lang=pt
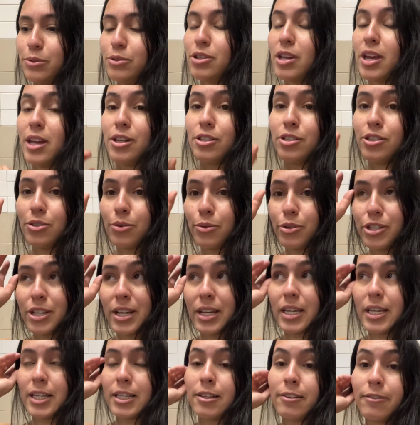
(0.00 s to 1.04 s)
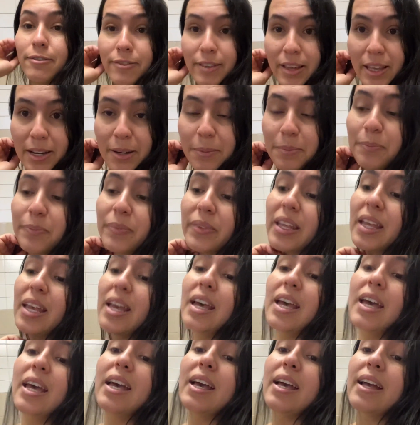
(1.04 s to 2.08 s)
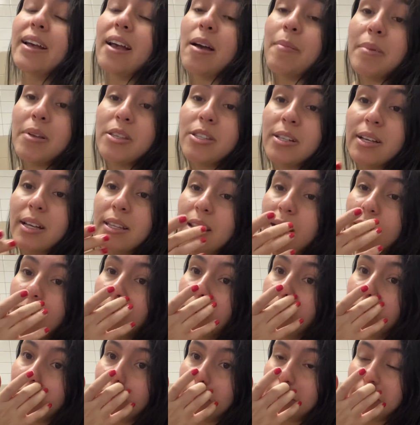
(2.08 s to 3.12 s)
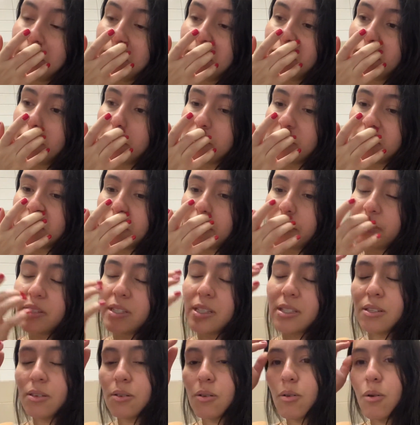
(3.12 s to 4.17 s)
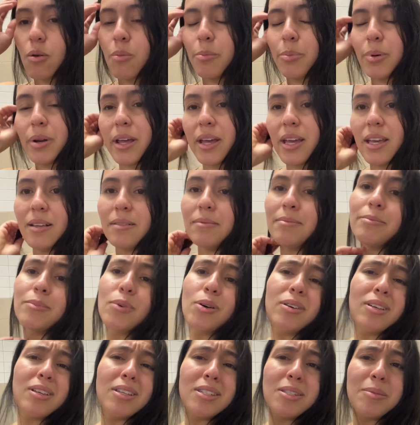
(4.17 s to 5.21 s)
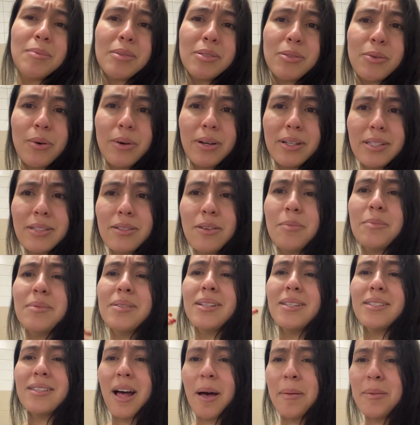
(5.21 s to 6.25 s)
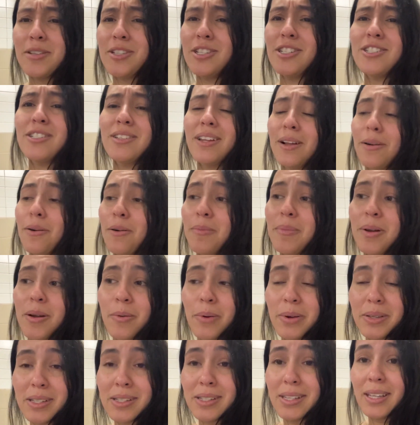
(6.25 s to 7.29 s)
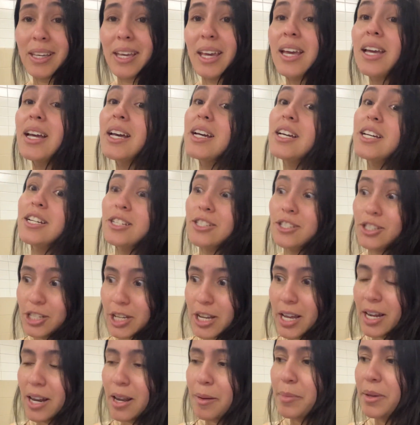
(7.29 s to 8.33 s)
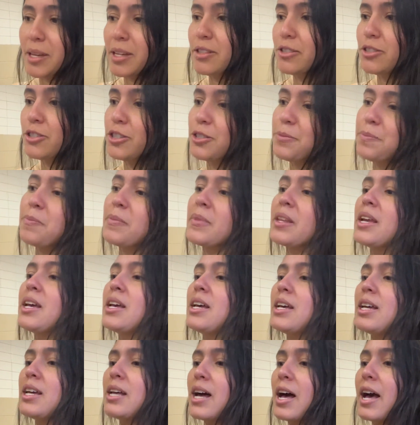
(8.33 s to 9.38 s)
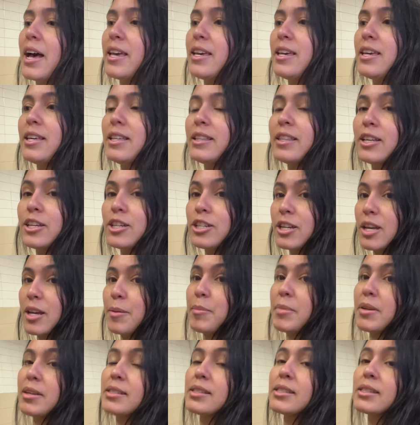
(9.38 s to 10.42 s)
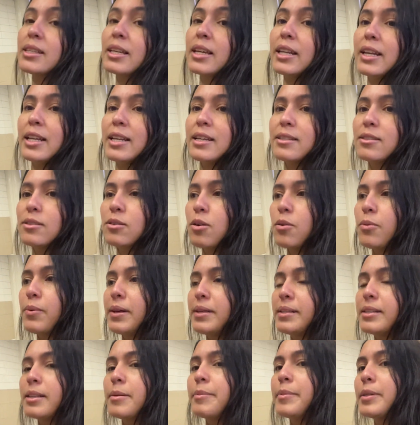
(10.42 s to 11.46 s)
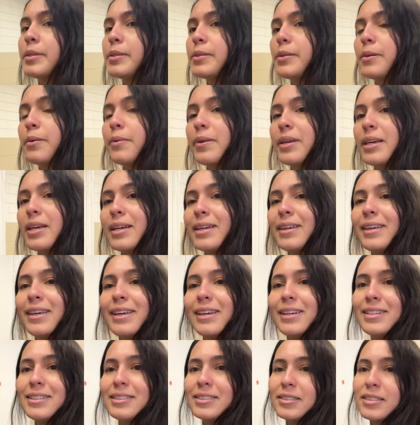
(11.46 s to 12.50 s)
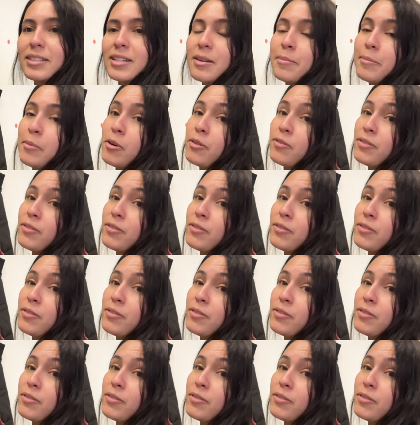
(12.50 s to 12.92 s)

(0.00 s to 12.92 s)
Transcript: gente, hoje é quinta-feira, acabei de chegar da rua, vou mostrar pra vocês o que eu comprei, pouquíssimas coisas, como vocês sabem, a gente tem que comprar coisas aqui diariamente. Aí deixei minhas crias com esta pessoinha aqui, meu